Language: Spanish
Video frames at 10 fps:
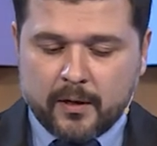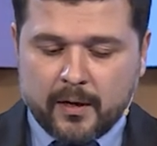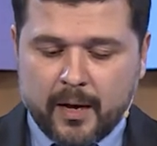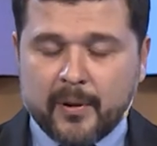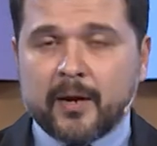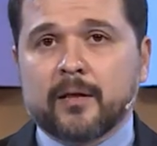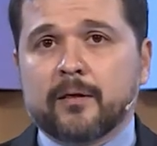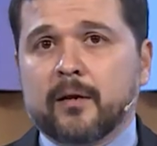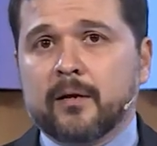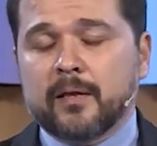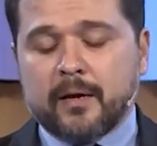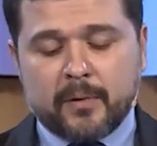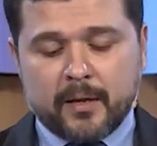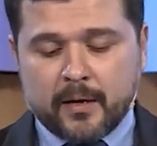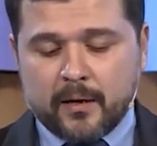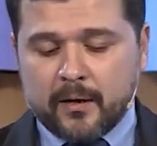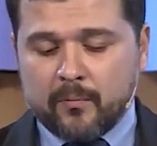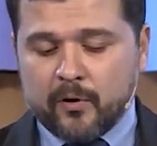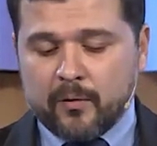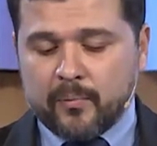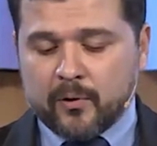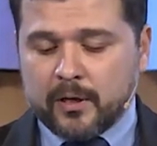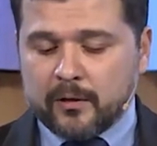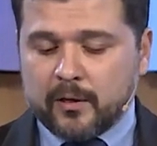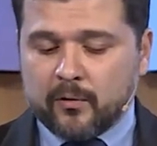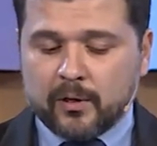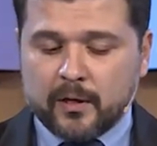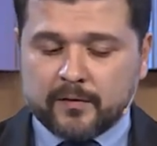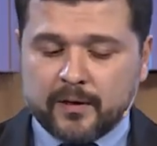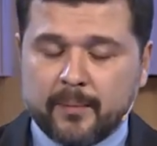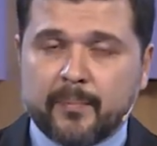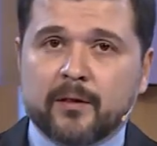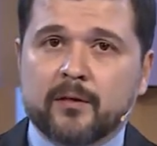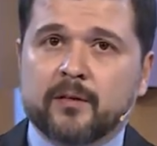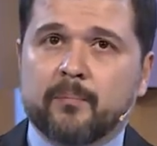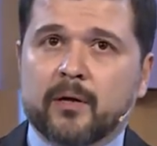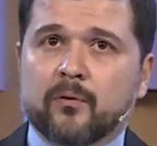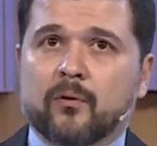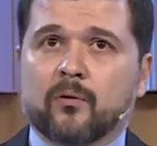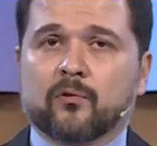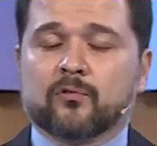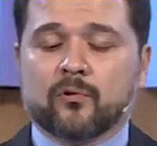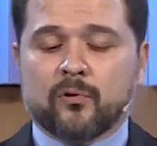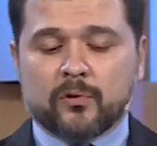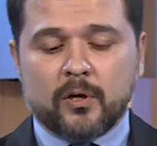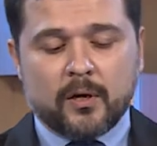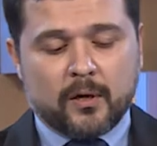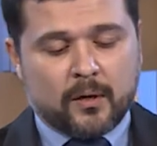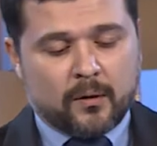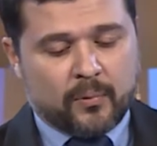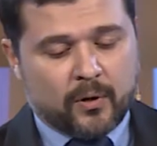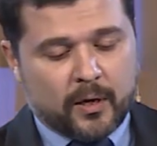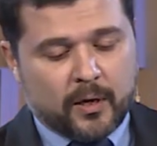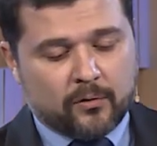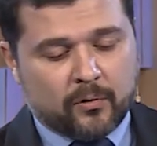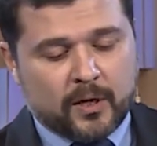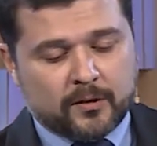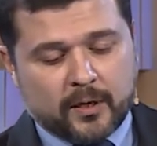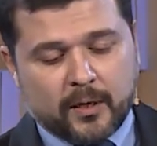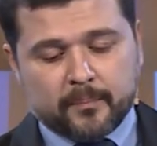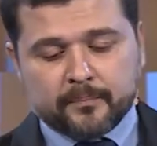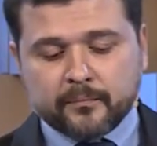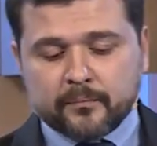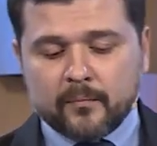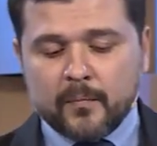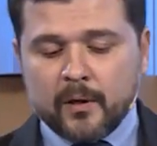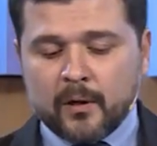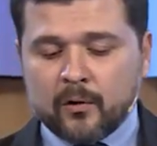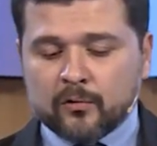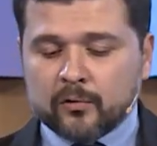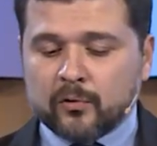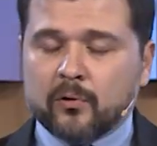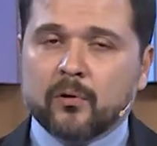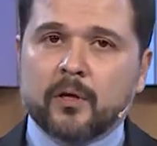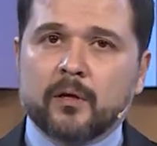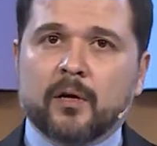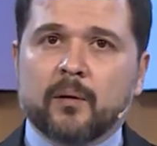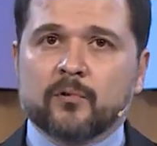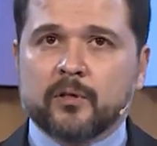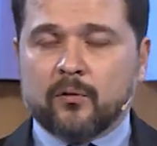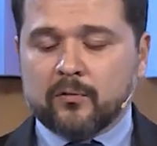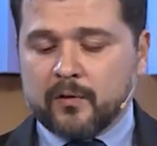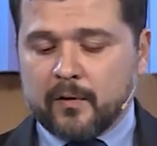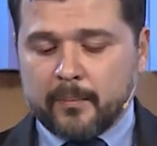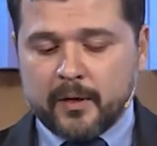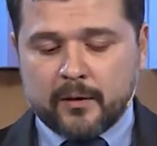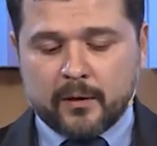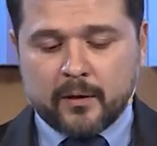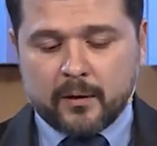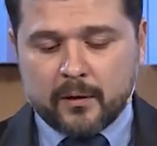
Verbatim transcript: Amén, gente linda. En verdad que es muy importante que ustedes sigan participando con nosotros, porque esto hace que, que nosotros nos dediquemos exclusivamente